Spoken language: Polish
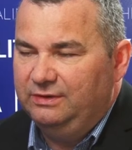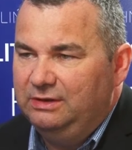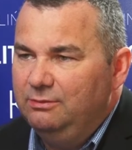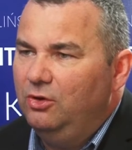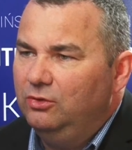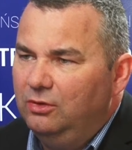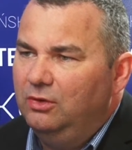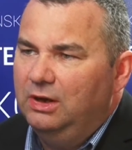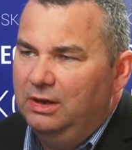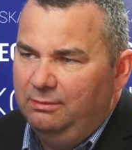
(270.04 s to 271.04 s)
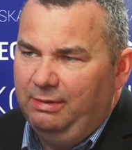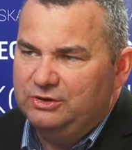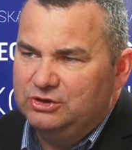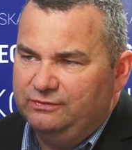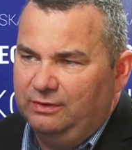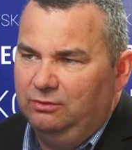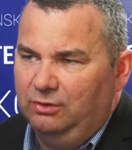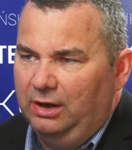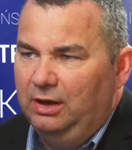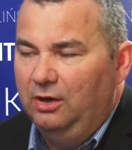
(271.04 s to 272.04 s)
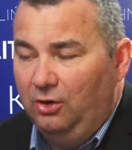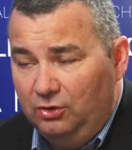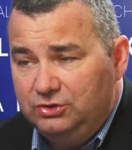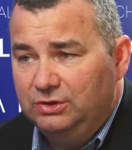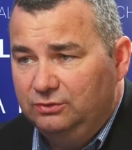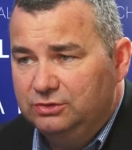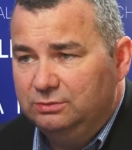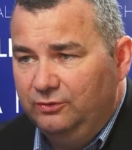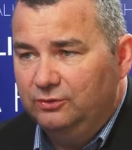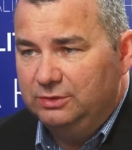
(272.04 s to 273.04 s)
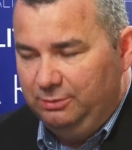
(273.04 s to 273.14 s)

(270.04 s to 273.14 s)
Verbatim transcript: tym ono bardziej szwankuje. Choć niektórzy mówią, że